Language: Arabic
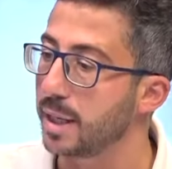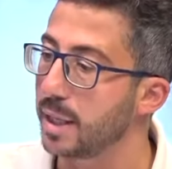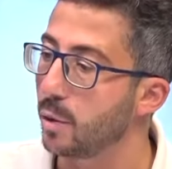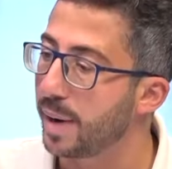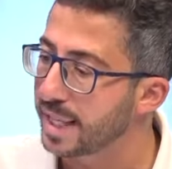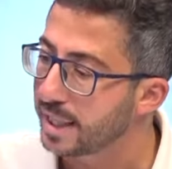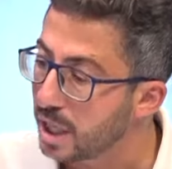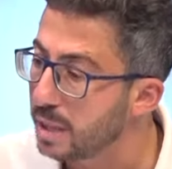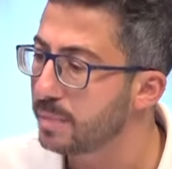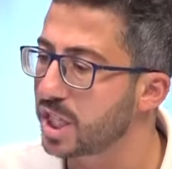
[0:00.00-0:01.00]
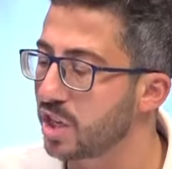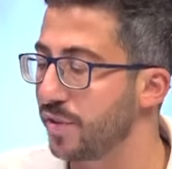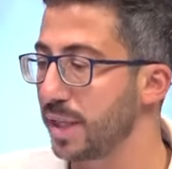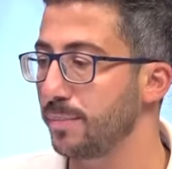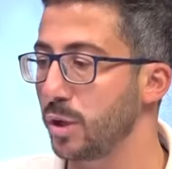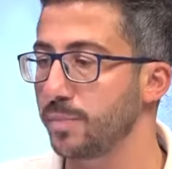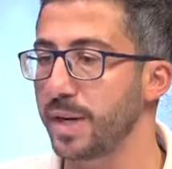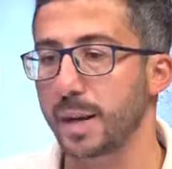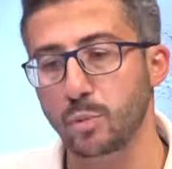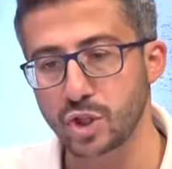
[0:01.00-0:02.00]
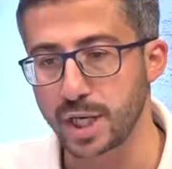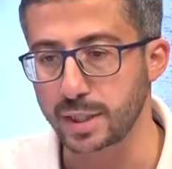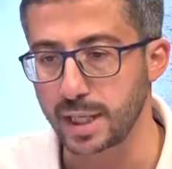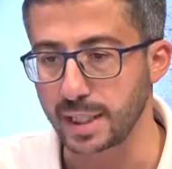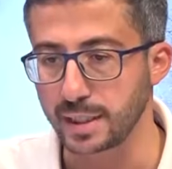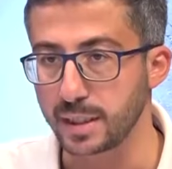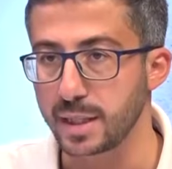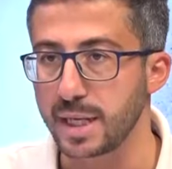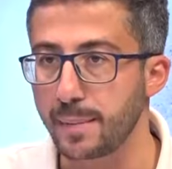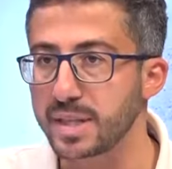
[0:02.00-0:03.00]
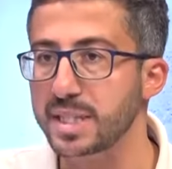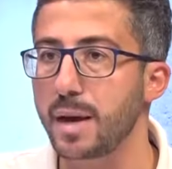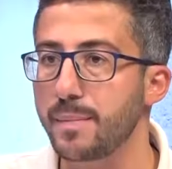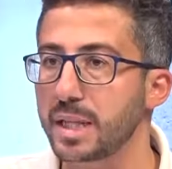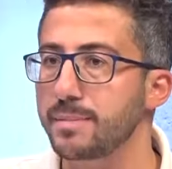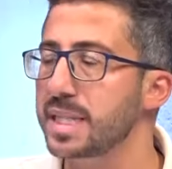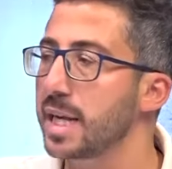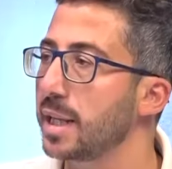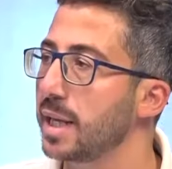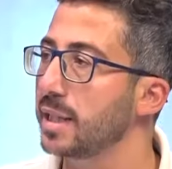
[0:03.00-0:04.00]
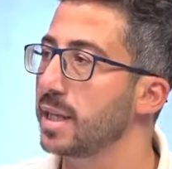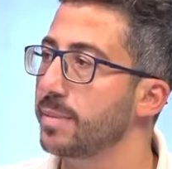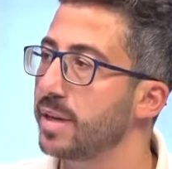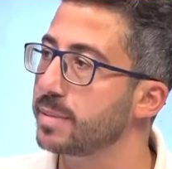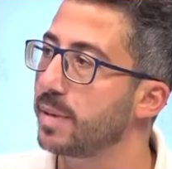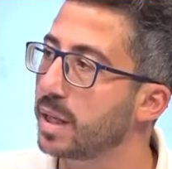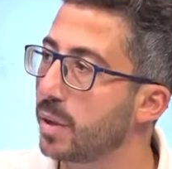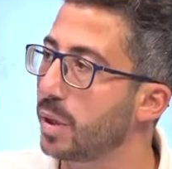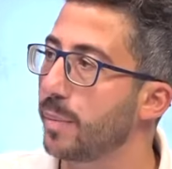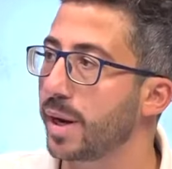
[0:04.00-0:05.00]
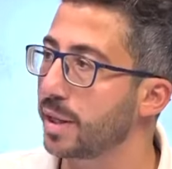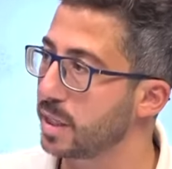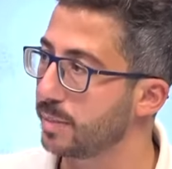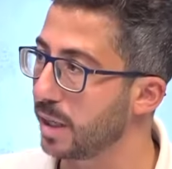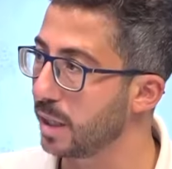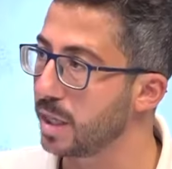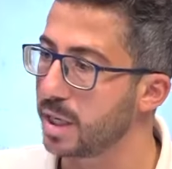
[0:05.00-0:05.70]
وبعدين كل المستشفيات بلبنان انا بوجه التحيه لما استقبلت ما سالت هذا اذا بحزب الله ولا برات حزب الله